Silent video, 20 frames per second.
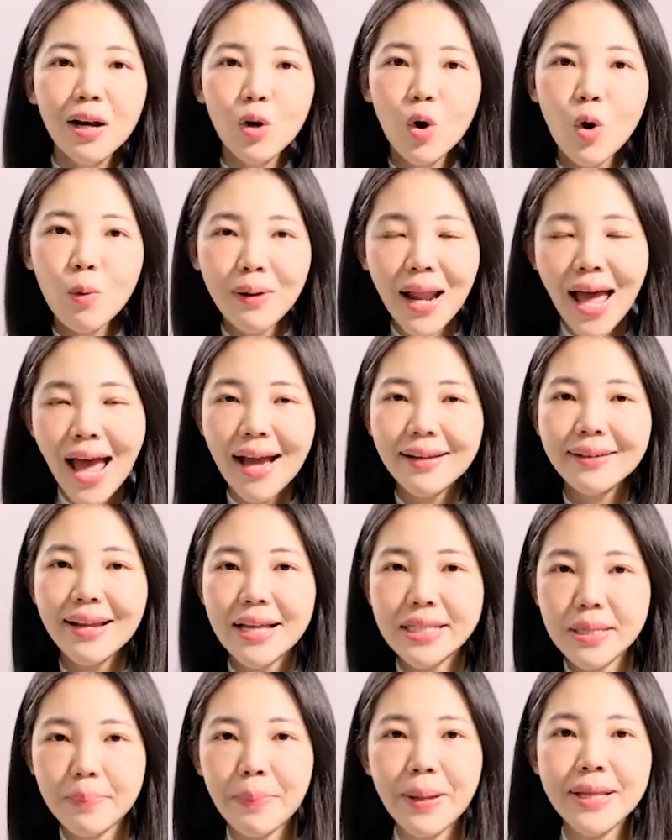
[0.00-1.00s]
รูปแรกเนี่
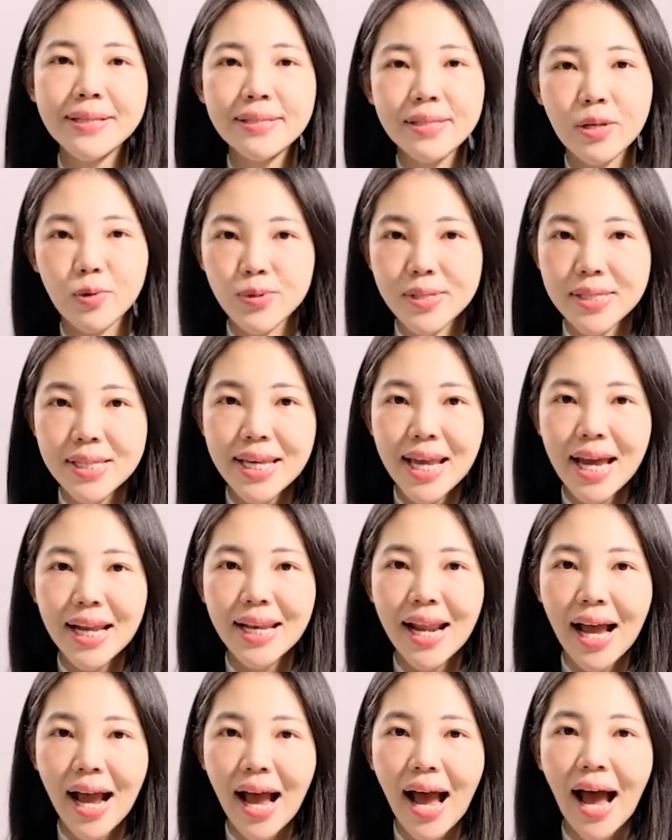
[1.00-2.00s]
ย จะเป็นสิวเซียน
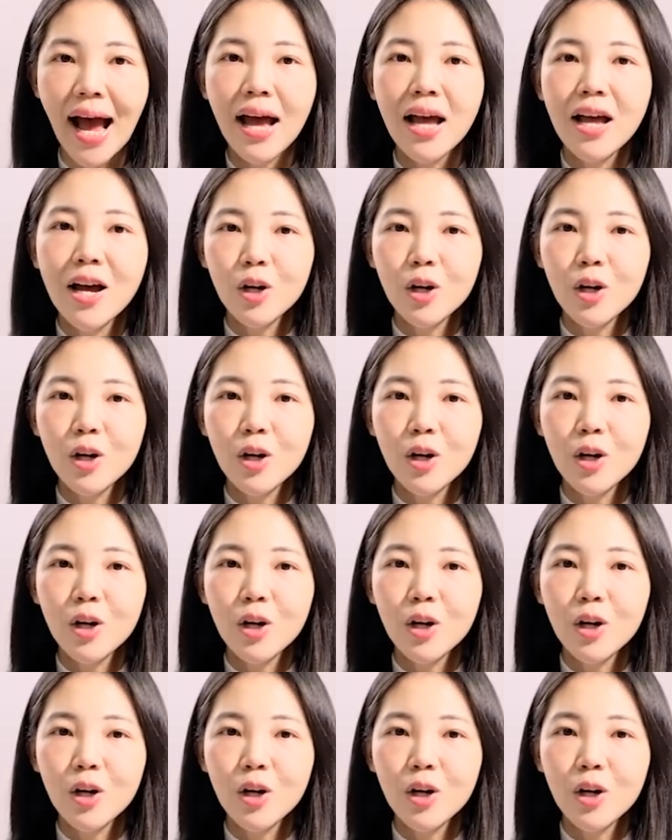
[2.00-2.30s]
นะคะ